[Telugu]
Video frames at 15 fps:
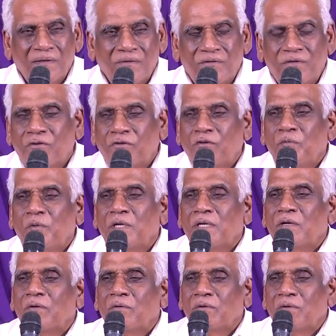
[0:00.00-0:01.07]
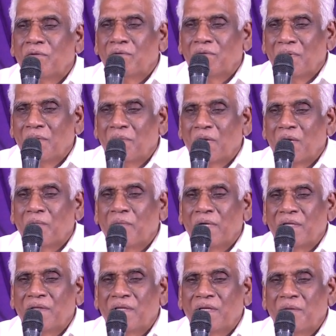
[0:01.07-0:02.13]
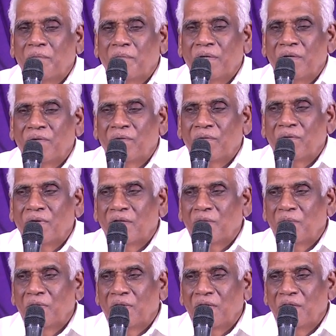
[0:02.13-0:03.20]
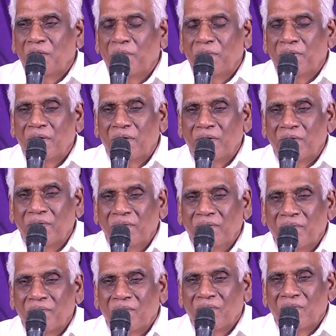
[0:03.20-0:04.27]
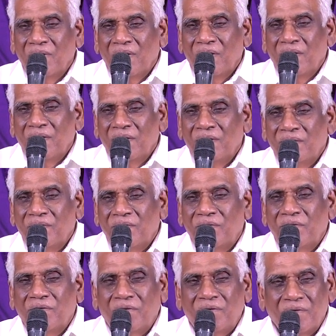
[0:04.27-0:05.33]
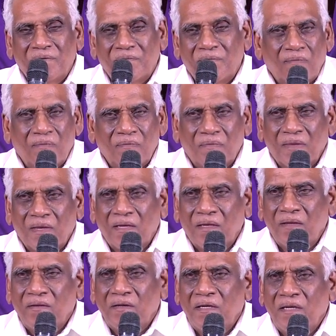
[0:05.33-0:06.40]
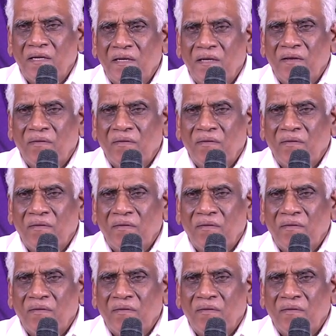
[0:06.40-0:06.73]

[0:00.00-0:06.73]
చిచ్చు పెట్టినట్టు మన భక్తి పరిశుద్ధాత్మనికి ఏం పెట్టినట్టు చిచ్చు అందుకని